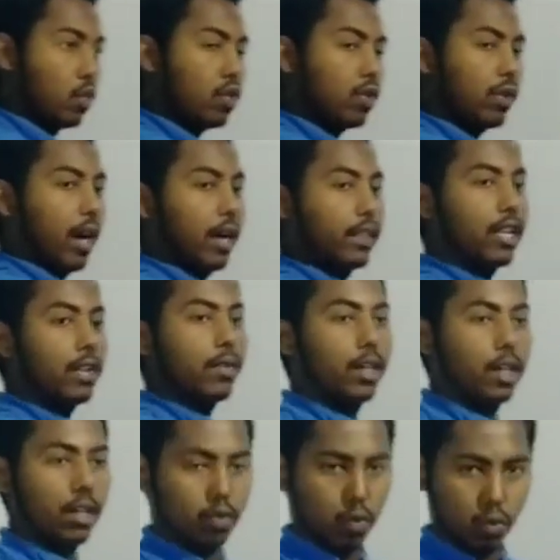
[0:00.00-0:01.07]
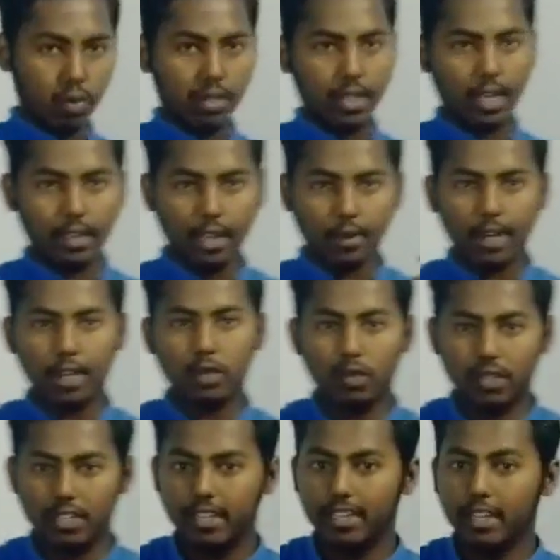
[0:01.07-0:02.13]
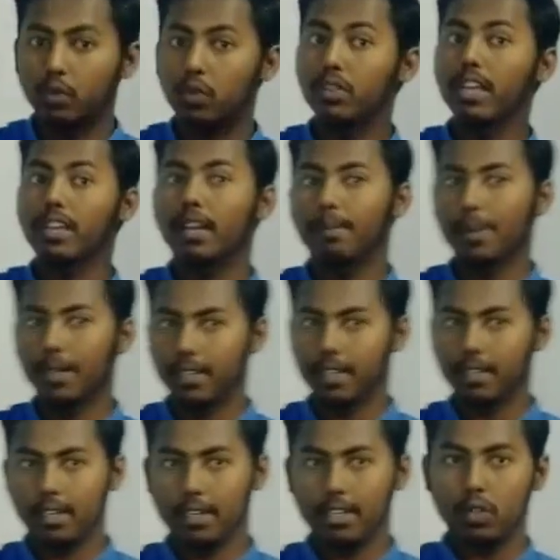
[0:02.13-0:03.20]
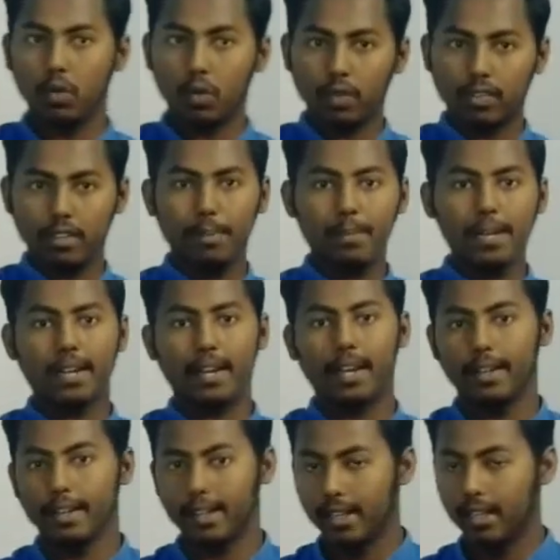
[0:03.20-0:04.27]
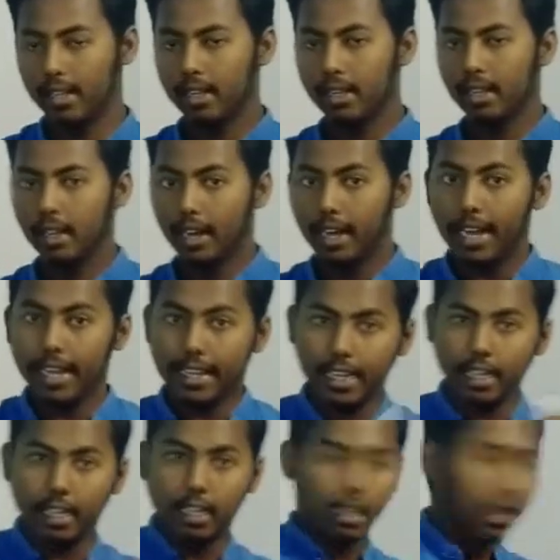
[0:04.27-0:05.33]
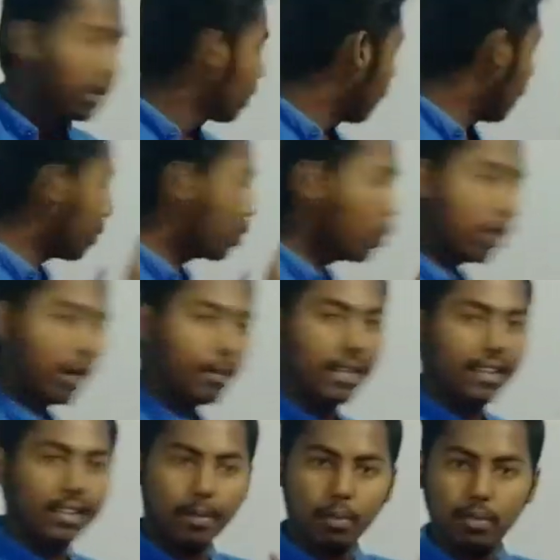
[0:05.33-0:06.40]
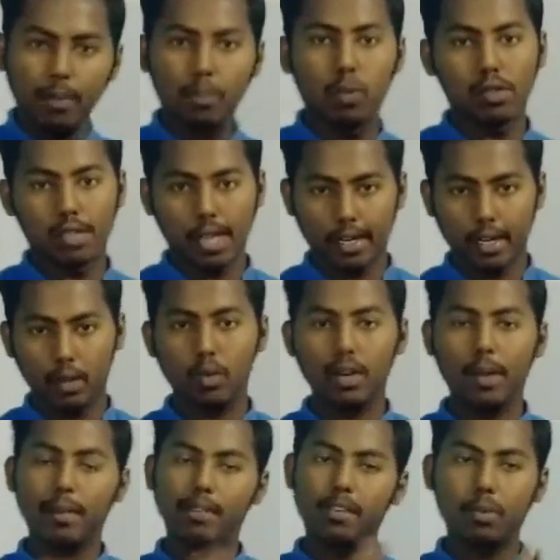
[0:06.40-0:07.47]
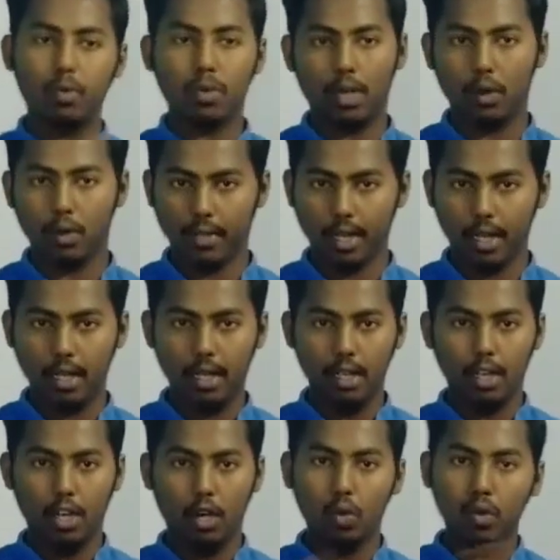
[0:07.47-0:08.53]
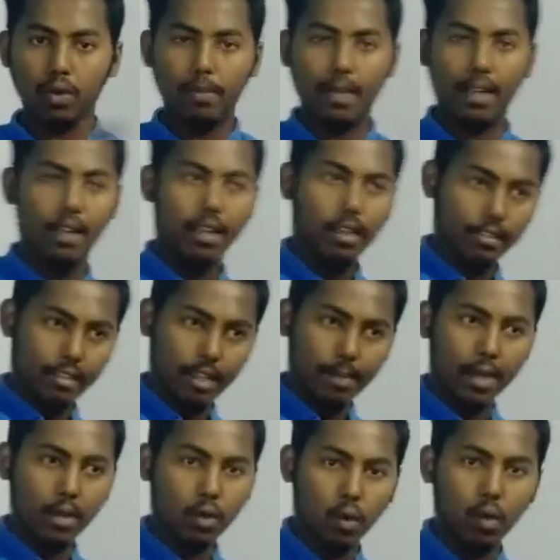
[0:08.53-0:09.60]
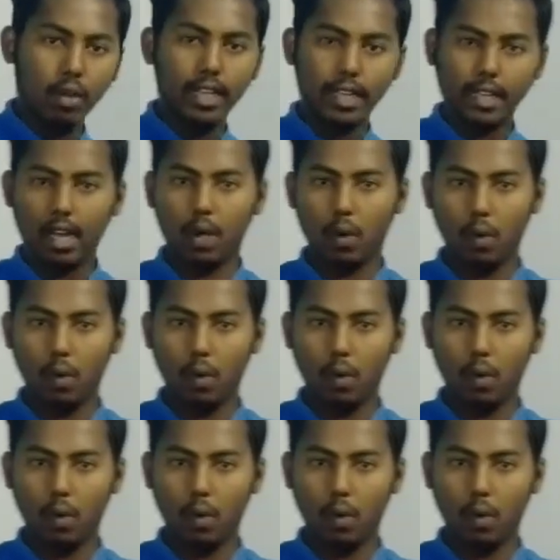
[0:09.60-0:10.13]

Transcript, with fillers: रूट अंदर वाला जो रूट के अंदर वाला जो डिजिट है इसको देखना पड़ता था कि दोनों सेम मिल रहा नहीं लेकिन हम गुना में ये सब सब भूल जाएंगे गुना में सिर्फ गुना होता है रूट में सेम अंक हो या ना